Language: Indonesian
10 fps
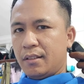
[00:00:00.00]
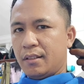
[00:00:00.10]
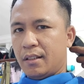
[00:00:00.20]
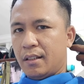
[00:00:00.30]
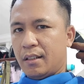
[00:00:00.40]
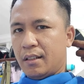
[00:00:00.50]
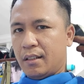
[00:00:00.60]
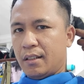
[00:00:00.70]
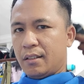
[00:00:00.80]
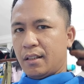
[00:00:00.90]
nah
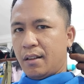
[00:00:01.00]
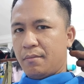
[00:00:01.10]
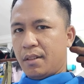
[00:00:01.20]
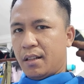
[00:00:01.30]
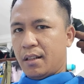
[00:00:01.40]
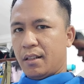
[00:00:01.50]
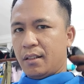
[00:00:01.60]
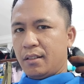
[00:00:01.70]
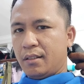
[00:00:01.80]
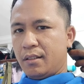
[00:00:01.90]
sama
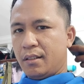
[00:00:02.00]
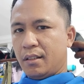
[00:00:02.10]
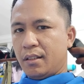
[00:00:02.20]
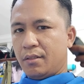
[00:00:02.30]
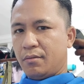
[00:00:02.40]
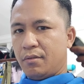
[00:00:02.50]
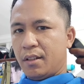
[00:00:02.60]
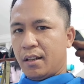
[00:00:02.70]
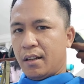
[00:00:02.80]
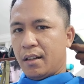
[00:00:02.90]
kita
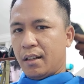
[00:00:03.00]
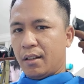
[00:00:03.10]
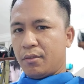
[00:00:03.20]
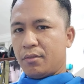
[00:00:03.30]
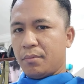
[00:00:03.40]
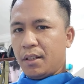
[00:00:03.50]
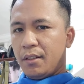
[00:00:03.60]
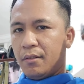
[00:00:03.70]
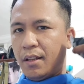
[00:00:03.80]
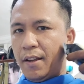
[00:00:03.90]
juga harus
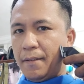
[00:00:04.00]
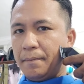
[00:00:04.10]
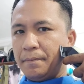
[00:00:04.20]
begitu ya